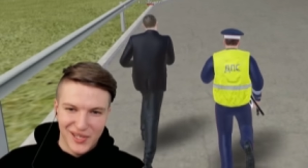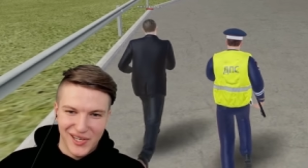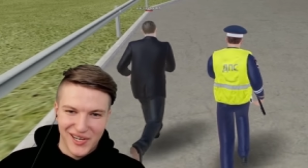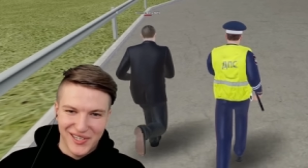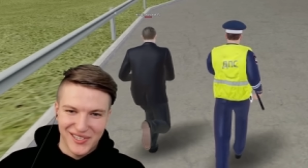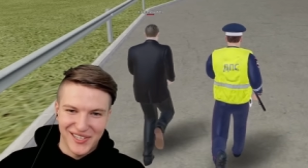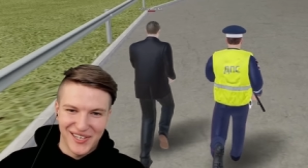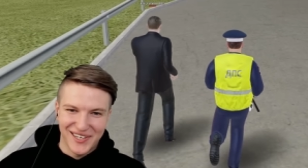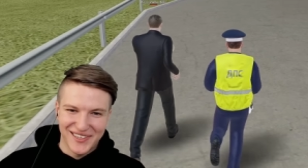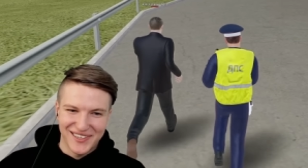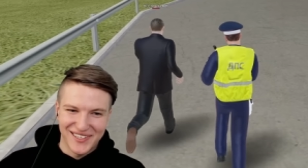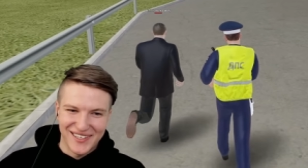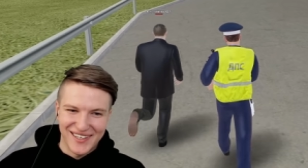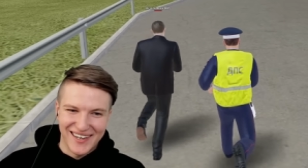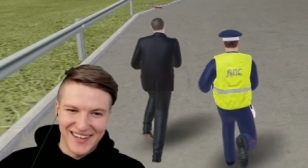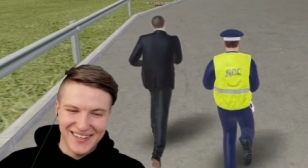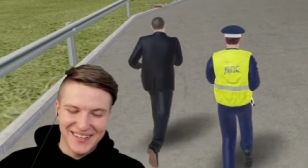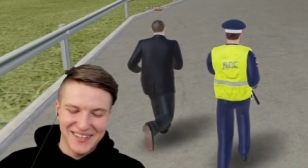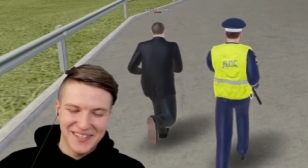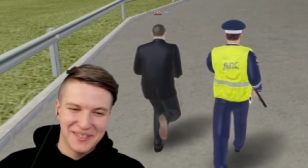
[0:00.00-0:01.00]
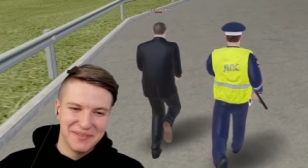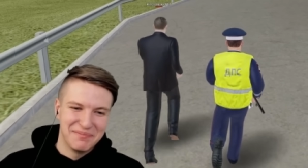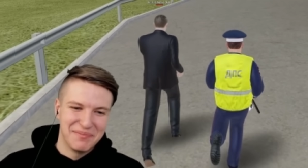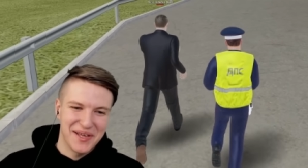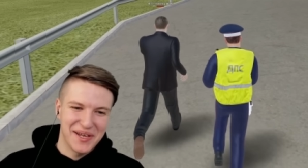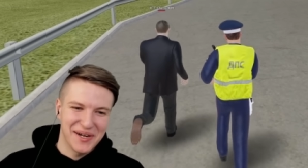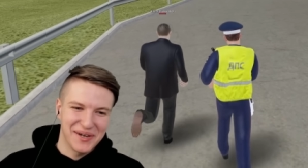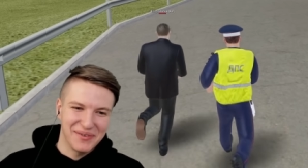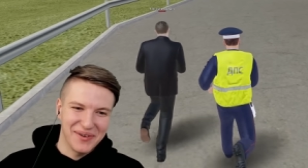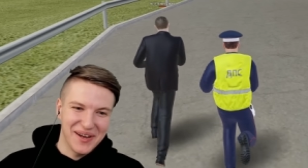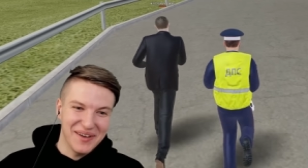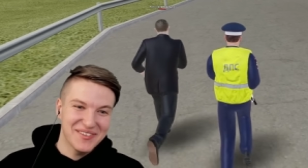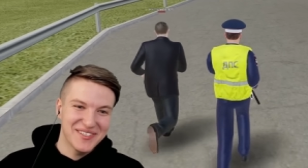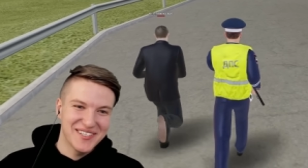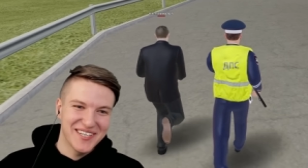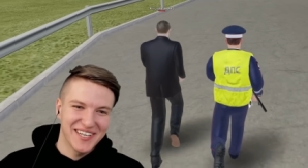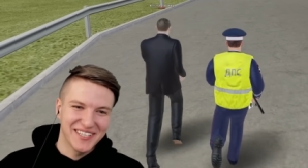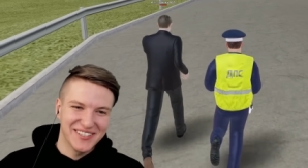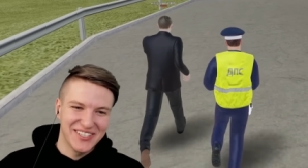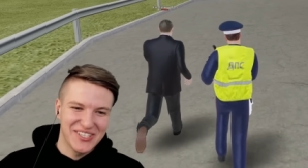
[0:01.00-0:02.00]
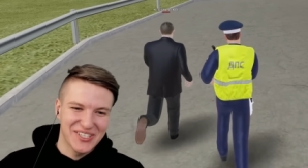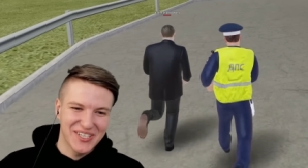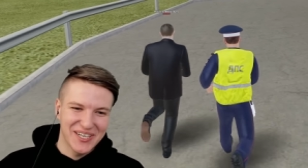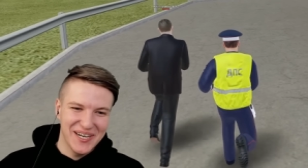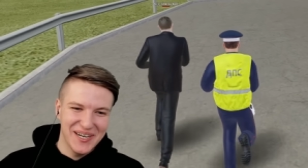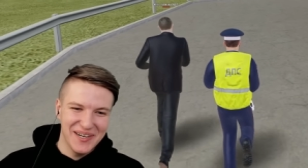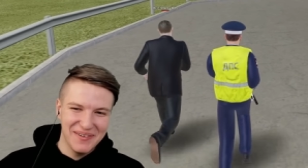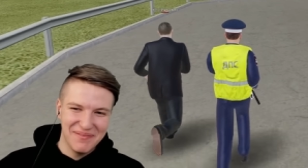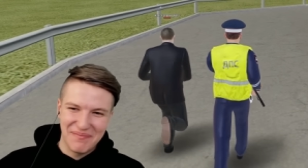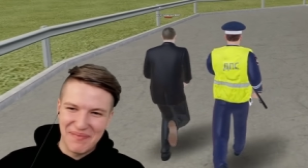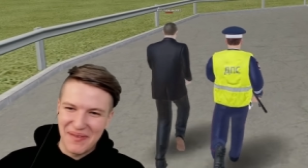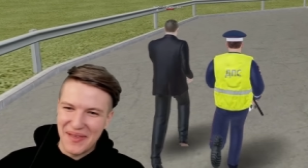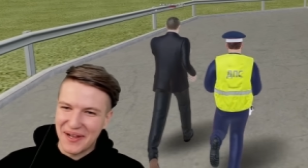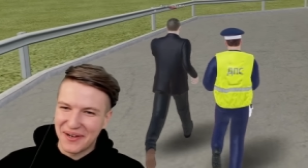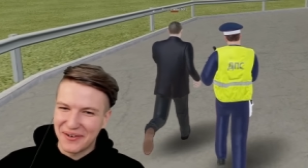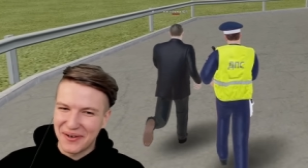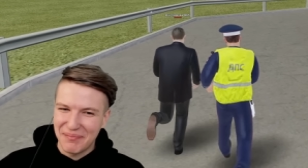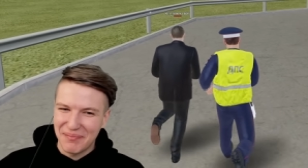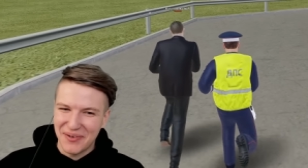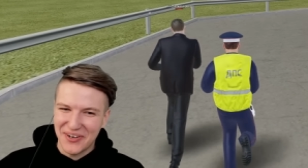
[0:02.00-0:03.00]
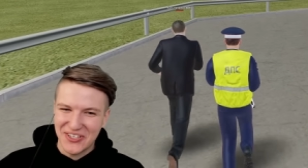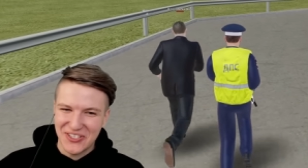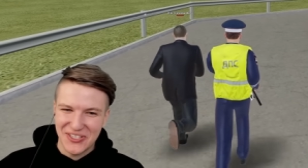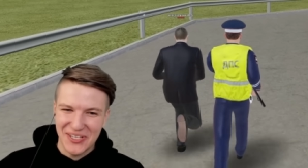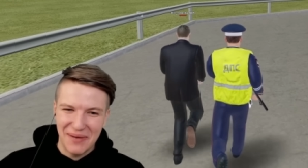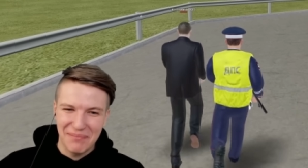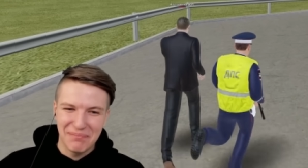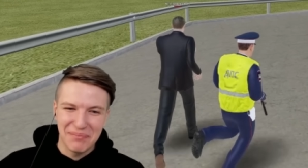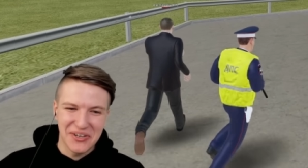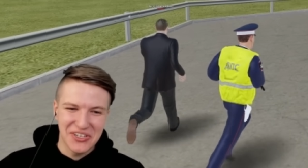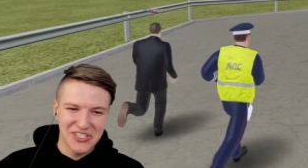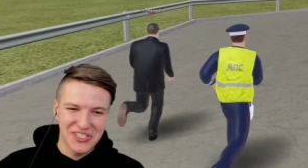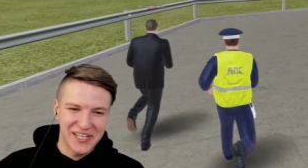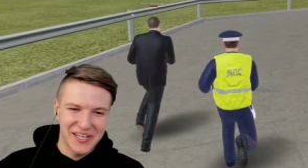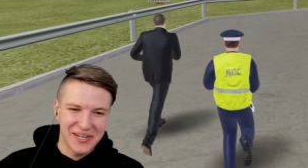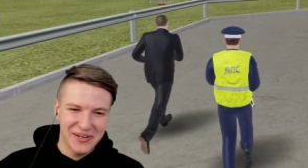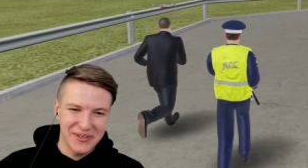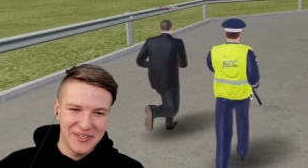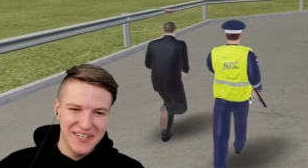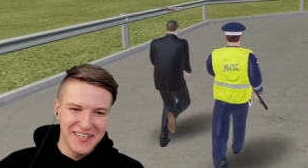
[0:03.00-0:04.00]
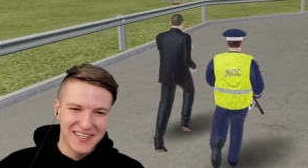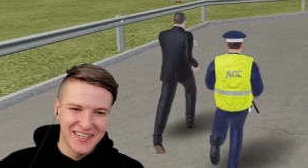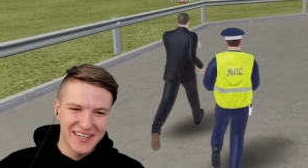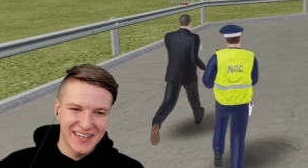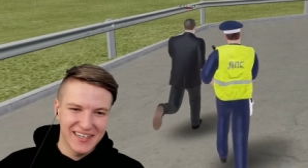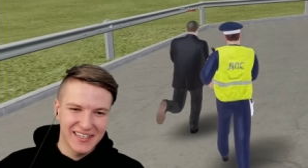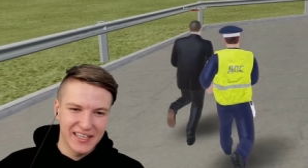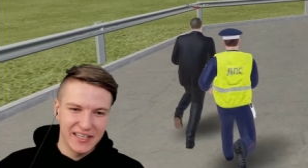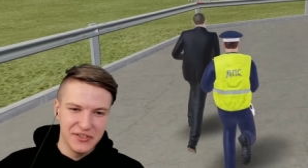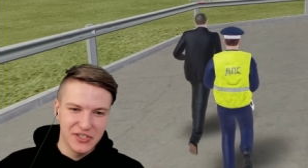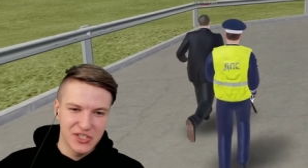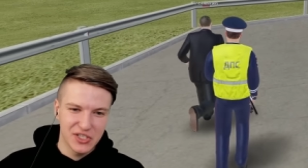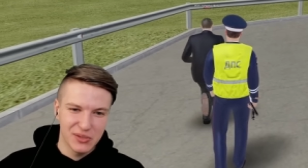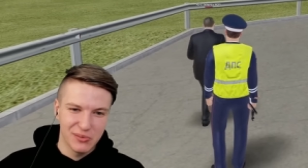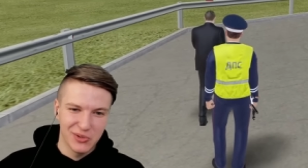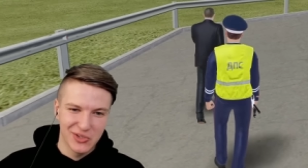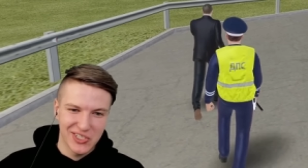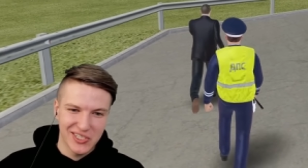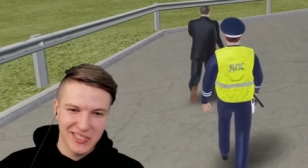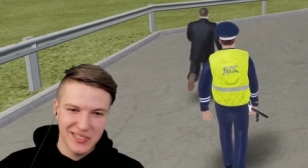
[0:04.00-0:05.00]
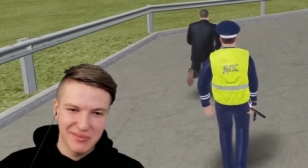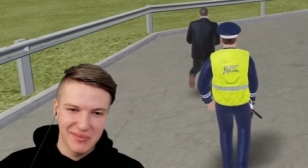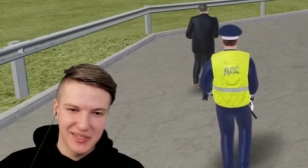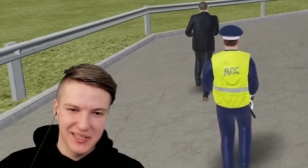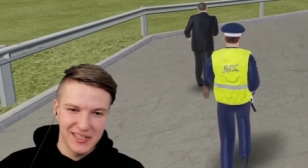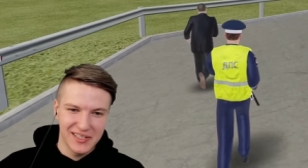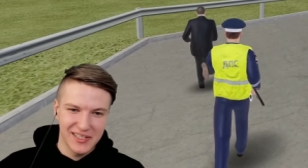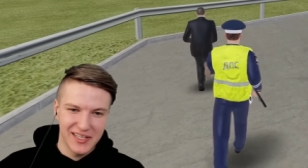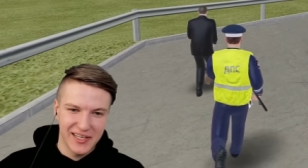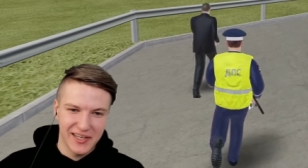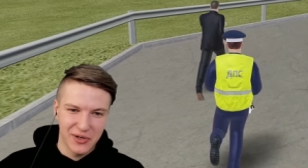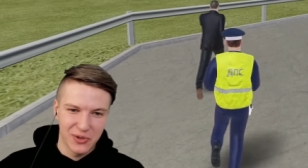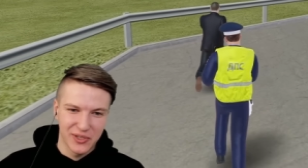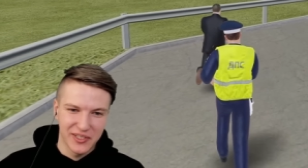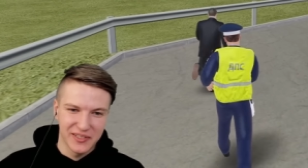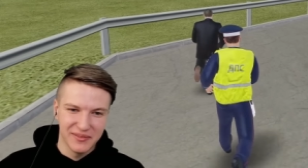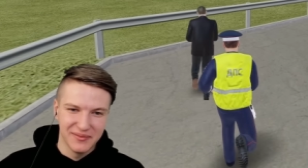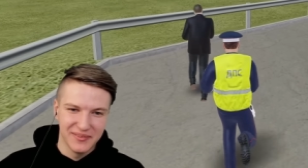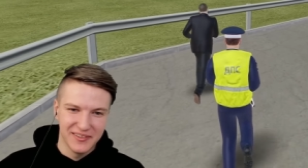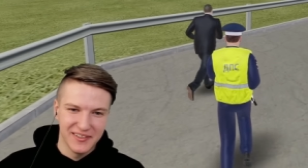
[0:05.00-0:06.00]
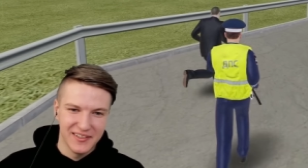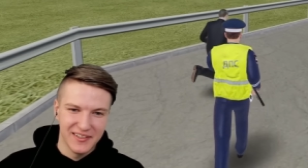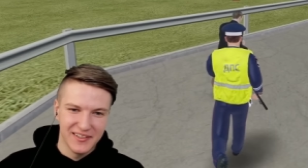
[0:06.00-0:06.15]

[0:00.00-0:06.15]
Так, так, так. Первая взяточка. Первая пошла, пошла, родненькая. Главное, чтобы он сейчас мне дал на руки.